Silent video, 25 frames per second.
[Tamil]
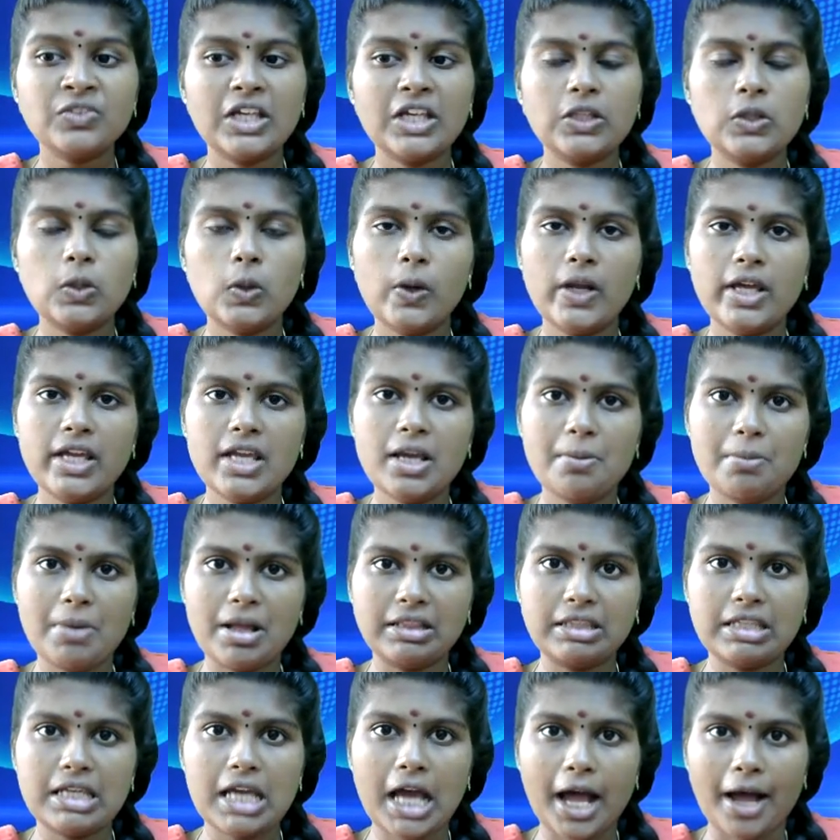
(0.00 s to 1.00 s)
இதனுடைய
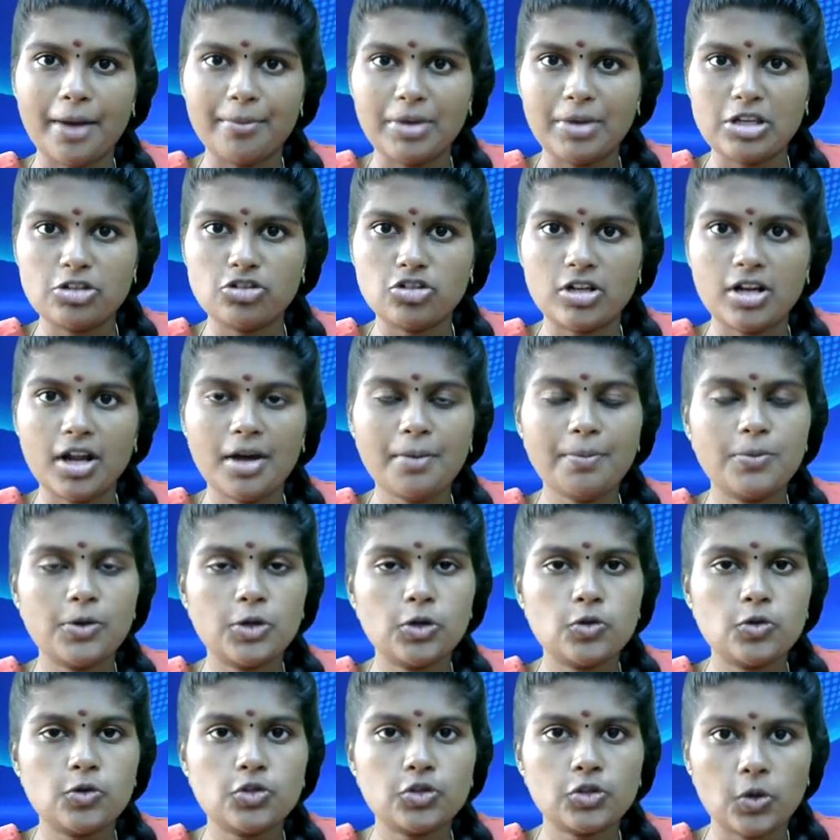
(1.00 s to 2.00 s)
மத்திய அமைச்சராக
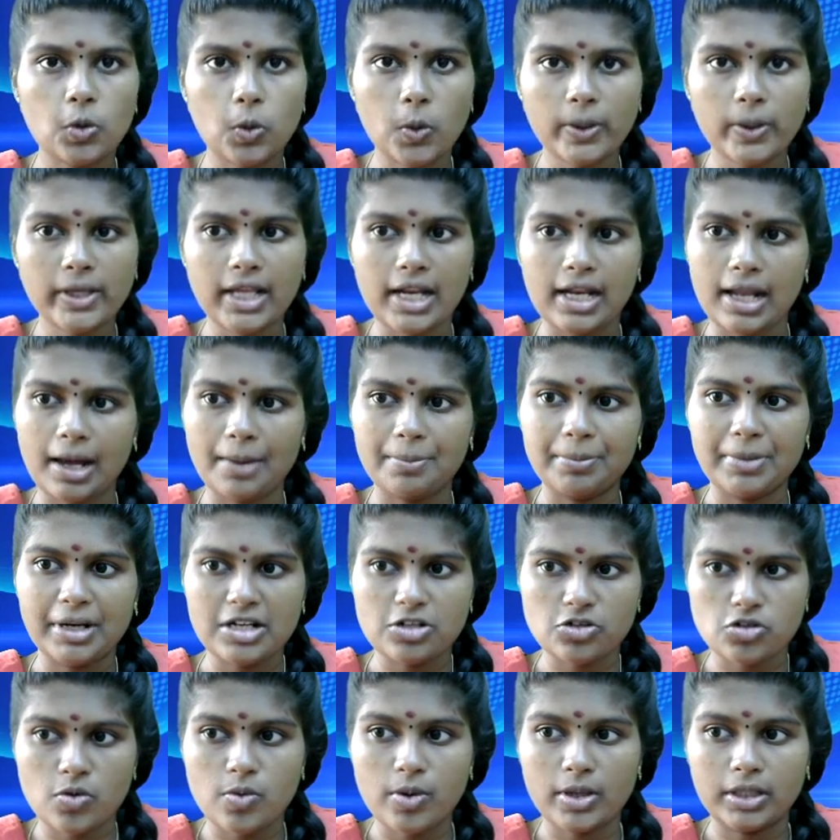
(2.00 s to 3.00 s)
பியூஷ் கோயல்
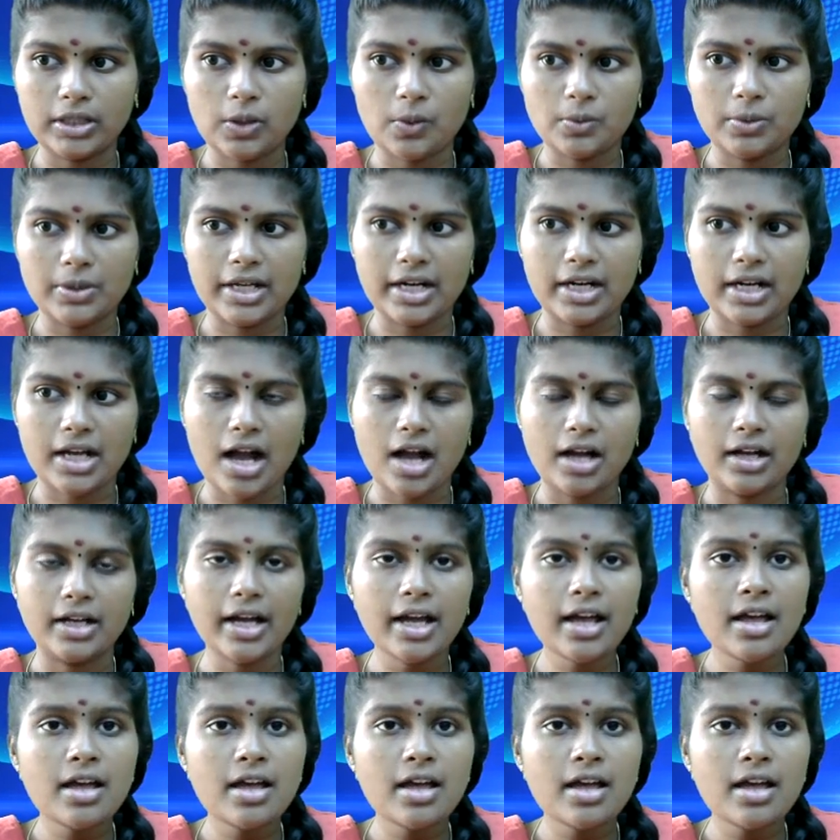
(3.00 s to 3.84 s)
அப்படின்ற ஒருத்தவங்க இருக்காங்க